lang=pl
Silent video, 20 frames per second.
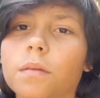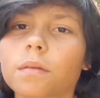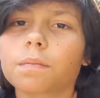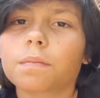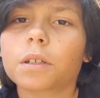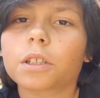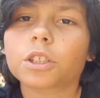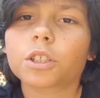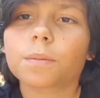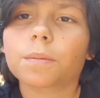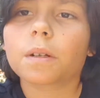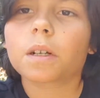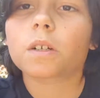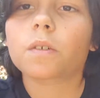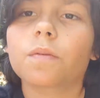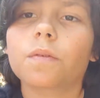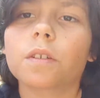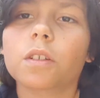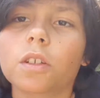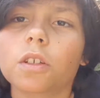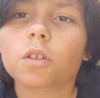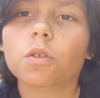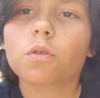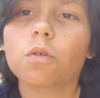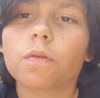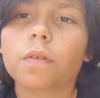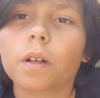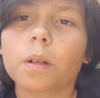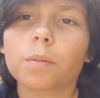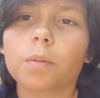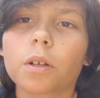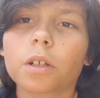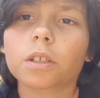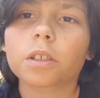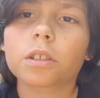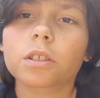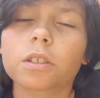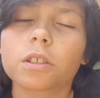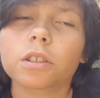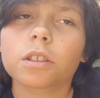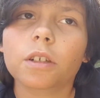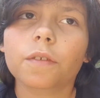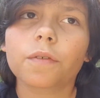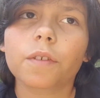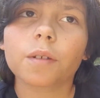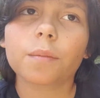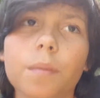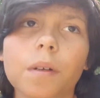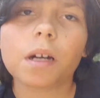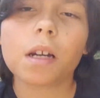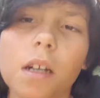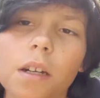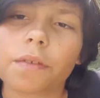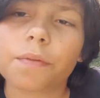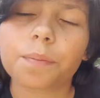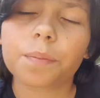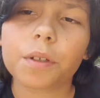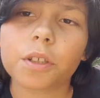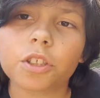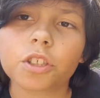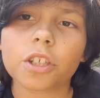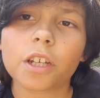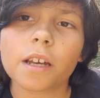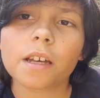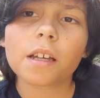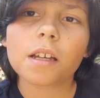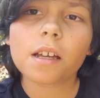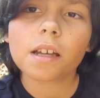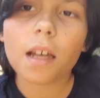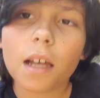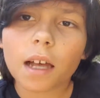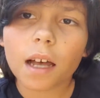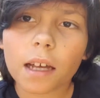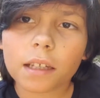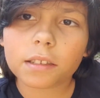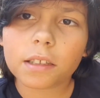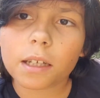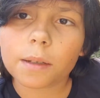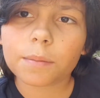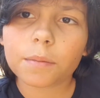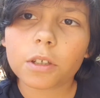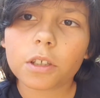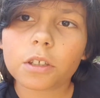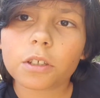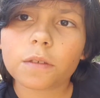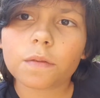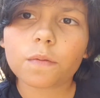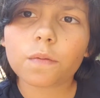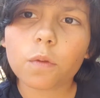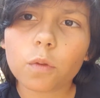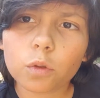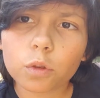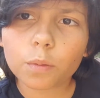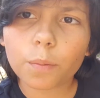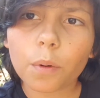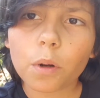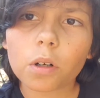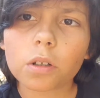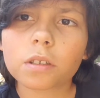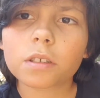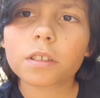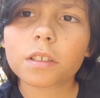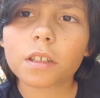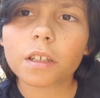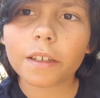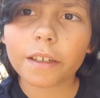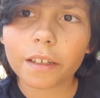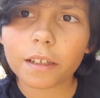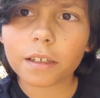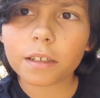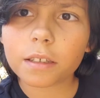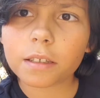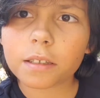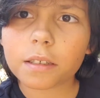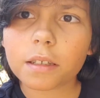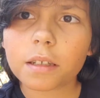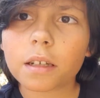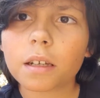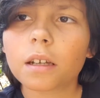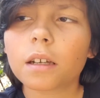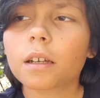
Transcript: Yy, będzie brak wyników albo jakieś inne filmy, ale wpiszcie Ademix Football Skills.